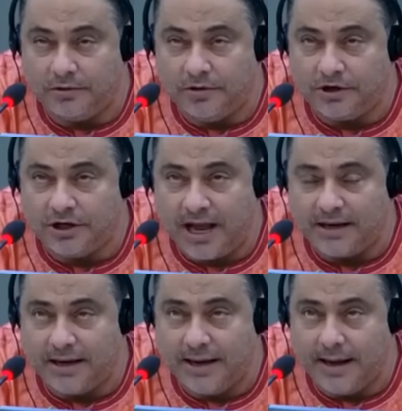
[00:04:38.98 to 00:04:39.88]
deux chars
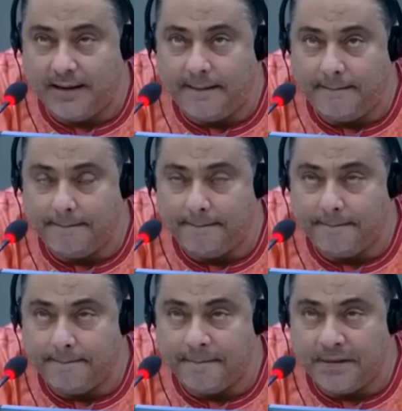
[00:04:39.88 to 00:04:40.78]
de guerre
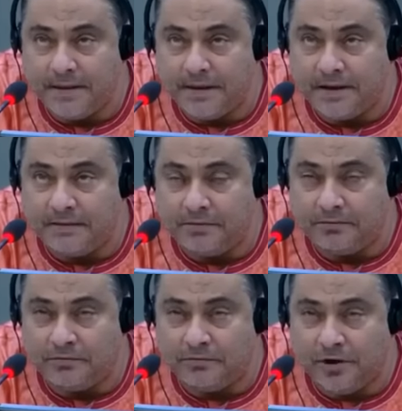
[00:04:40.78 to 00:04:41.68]
et
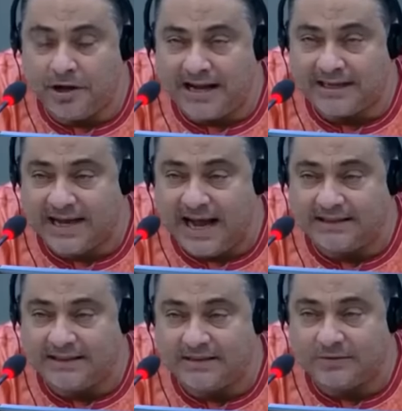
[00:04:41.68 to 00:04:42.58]
deux
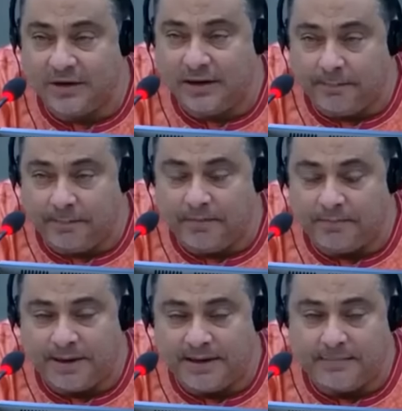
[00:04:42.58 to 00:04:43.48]
4x4 et
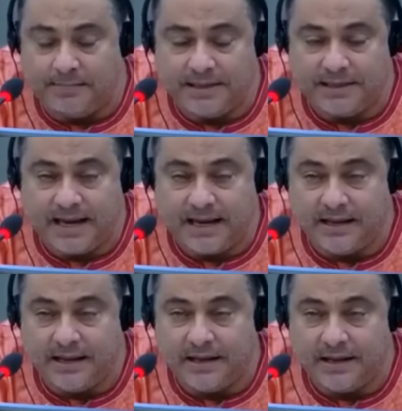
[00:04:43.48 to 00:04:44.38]
plein de militaires.
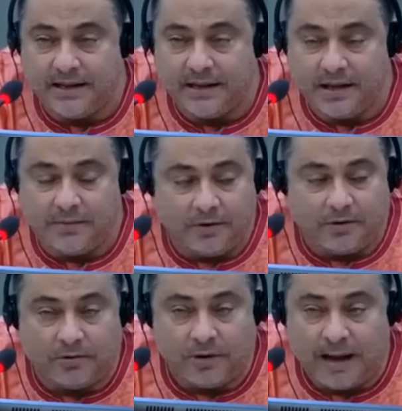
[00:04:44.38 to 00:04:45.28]
Et ils
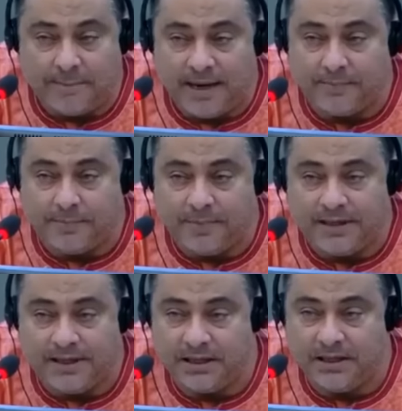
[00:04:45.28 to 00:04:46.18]
m'ont appelé pour me
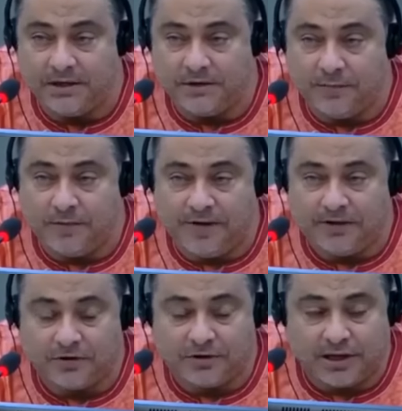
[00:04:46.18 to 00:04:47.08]
dire, je pouvais
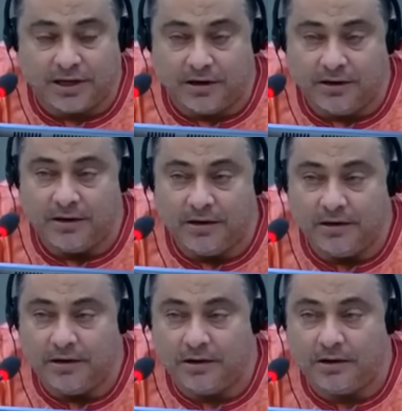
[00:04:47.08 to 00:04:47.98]
sortir que
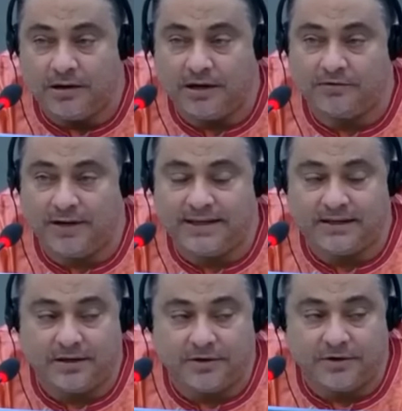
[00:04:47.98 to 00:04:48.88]
l'endroit était
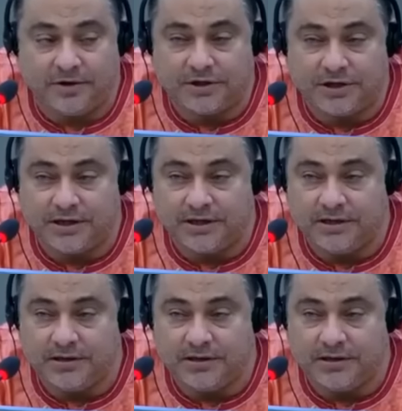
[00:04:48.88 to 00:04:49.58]
sécurisé